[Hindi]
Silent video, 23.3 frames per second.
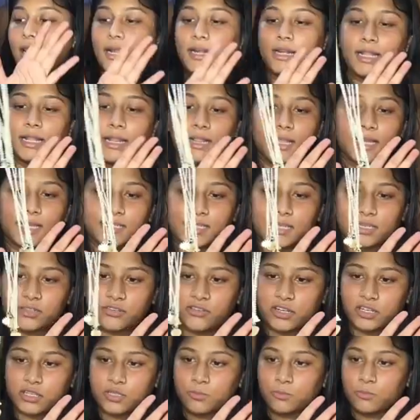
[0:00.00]
लिटल
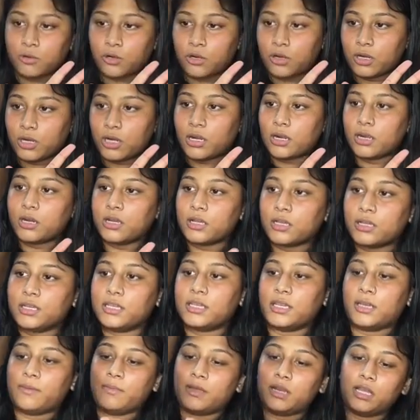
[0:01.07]
एक्सेसरीज मोर
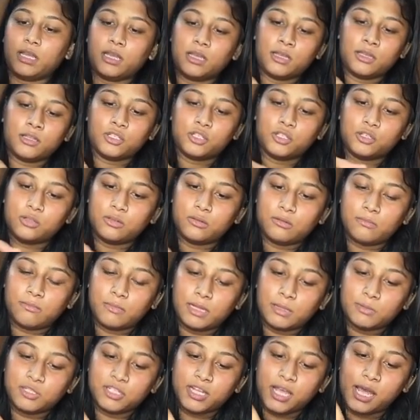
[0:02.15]
ये मैंने
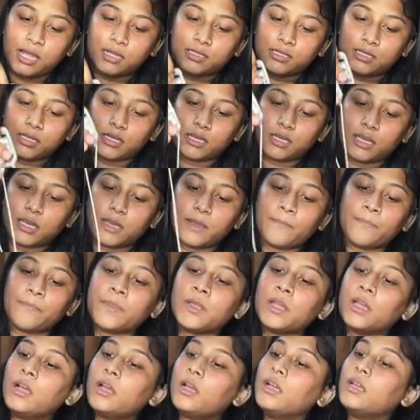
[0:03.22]
मतलब चैन लिया है
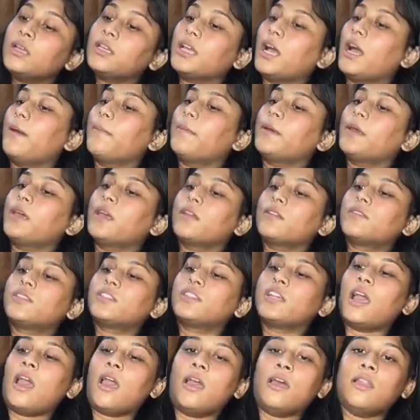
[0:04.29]
यहाँ पे ये
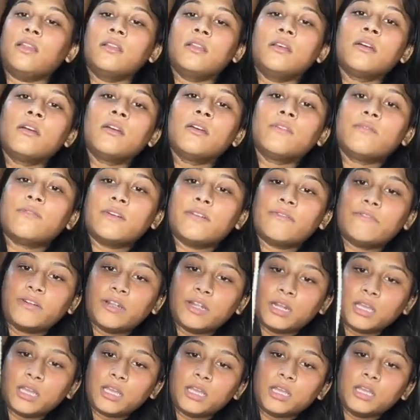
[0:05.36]
चैन
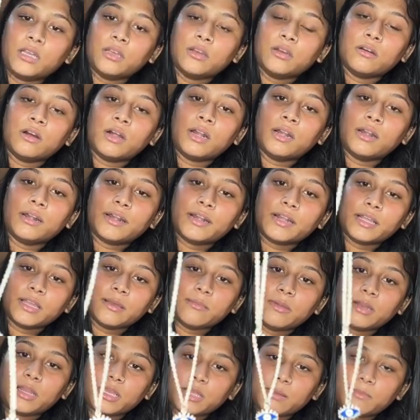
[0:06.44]
फिफ्टी हंड्रेड की
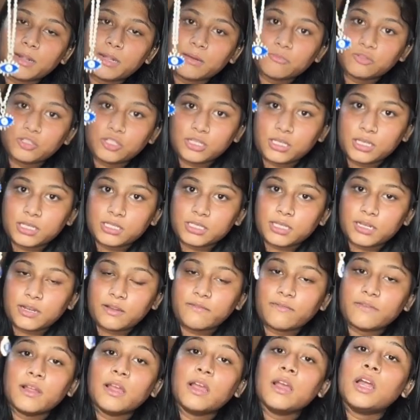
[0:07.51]
मिलेगी बट मुझे ये सिर्फ
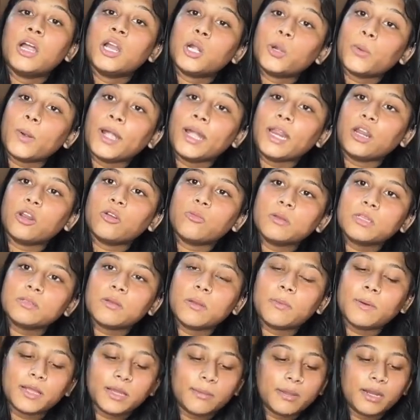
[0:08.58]
ट्वेंटी रुपीज़
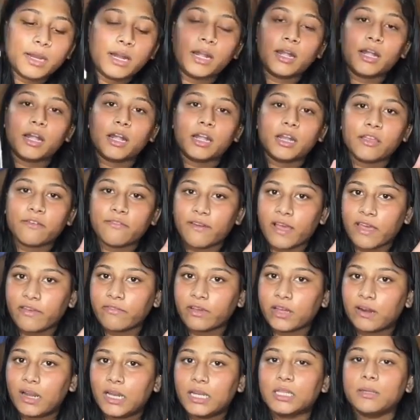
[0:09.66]
में पड़ी है मैंने हंड्रेड की फाइव
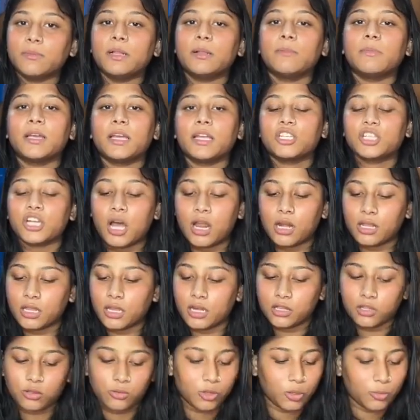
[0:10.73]
करा ली थी मतलब भैया चार दे
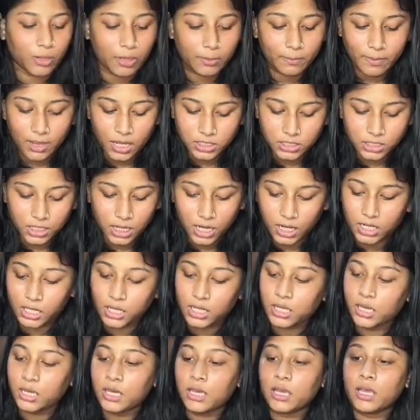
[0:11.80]
रहे थे तो मैंने पांच करा ली
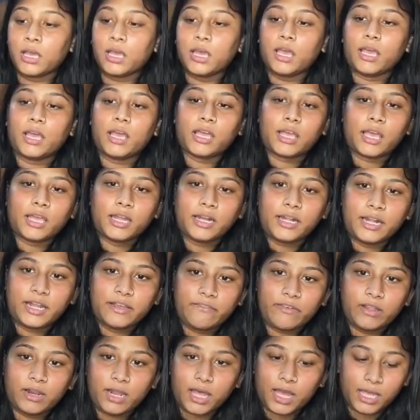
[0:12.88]
एक है ये
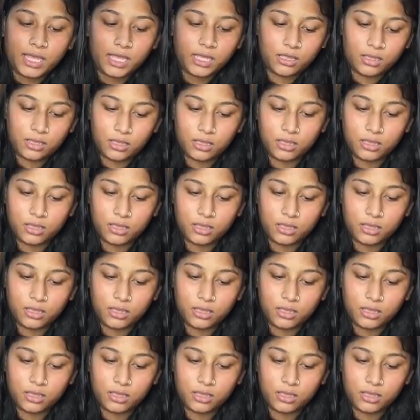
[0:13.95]
डेबल आई